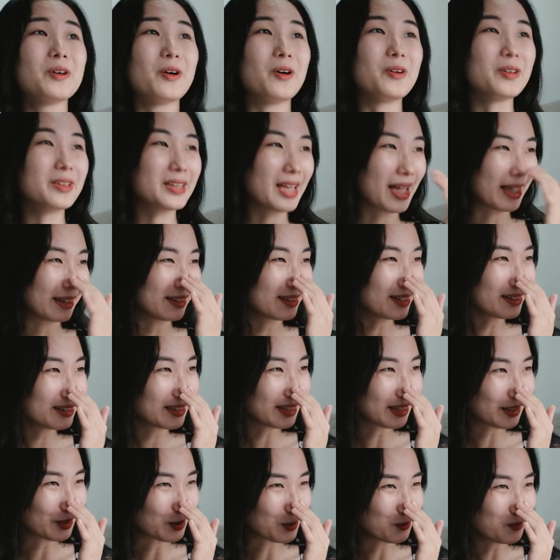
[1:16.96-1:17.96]
Trời, ảnh cái
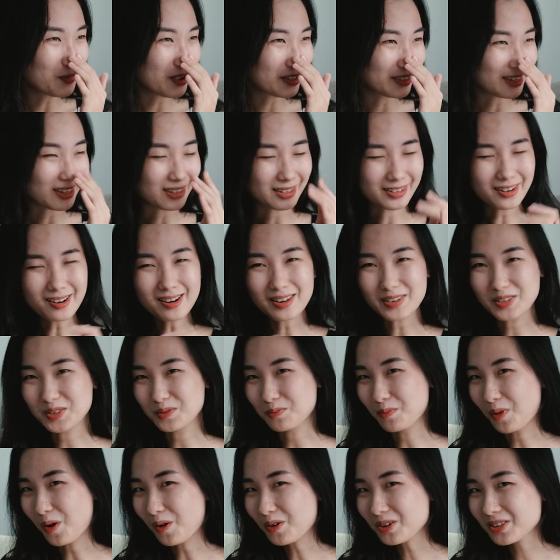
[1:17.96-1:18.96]
kiểu mà nhìn rất là
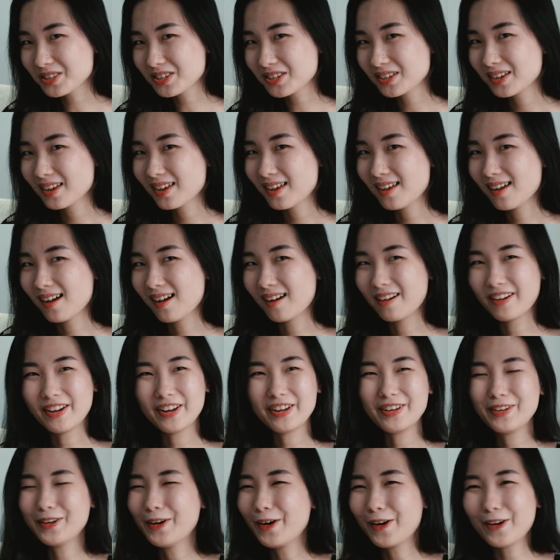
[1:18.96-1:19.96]
smart,
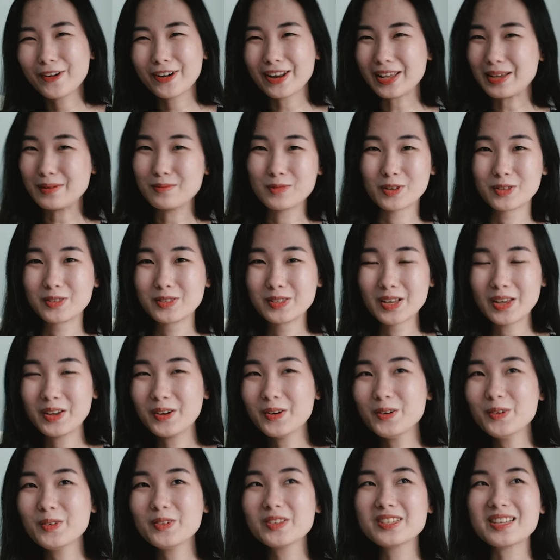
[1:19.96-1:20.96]
hơi nerdy một
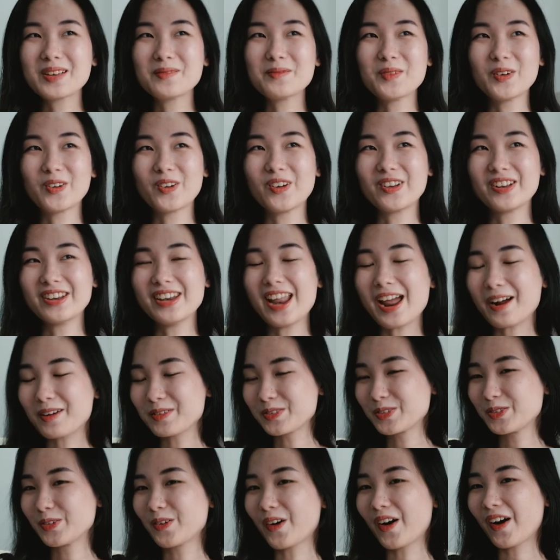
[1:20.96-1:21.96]
xíu, xong rồi còn
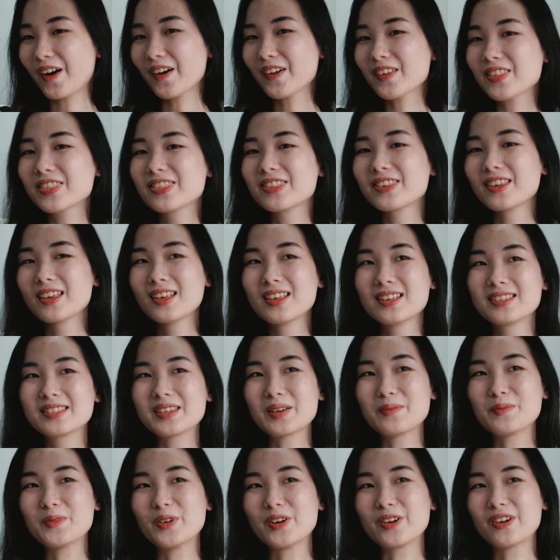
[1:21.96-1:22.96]
down to earth,
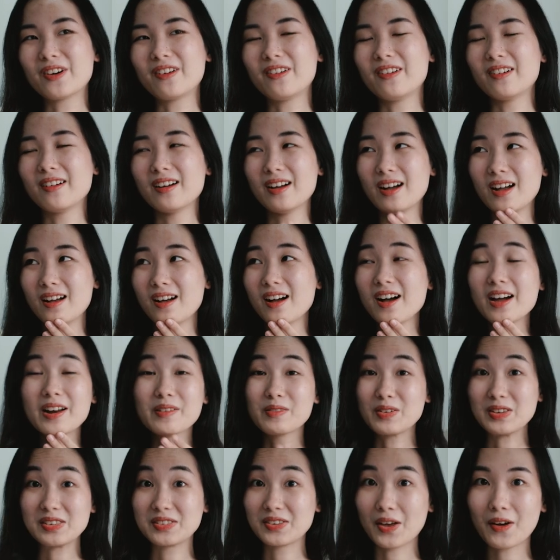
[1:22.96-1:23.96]
xong rồi còn uh,
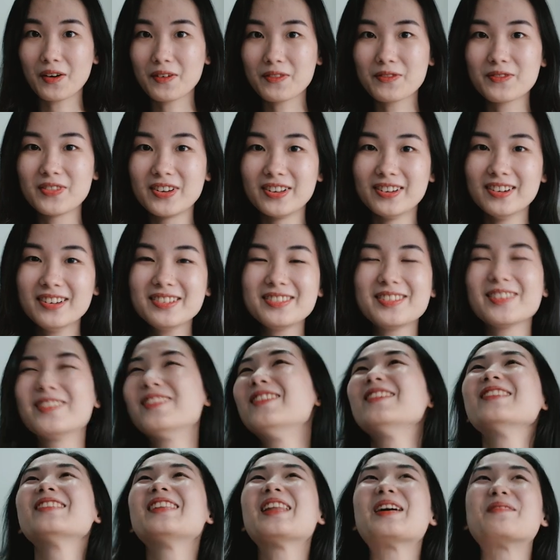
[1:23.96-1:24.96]
hơi reserved nữa. Trời
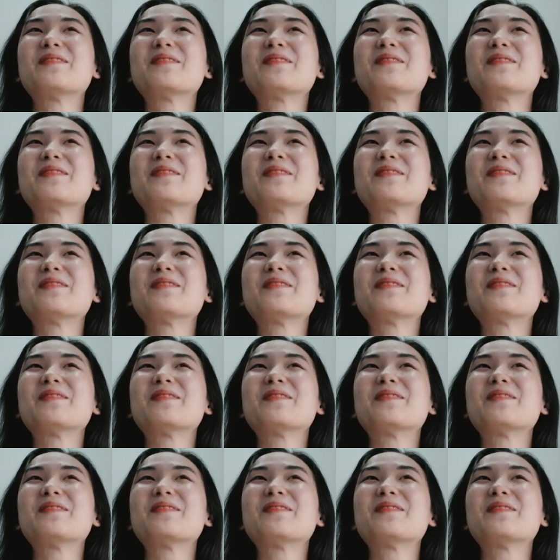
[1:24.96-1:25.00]
ơi,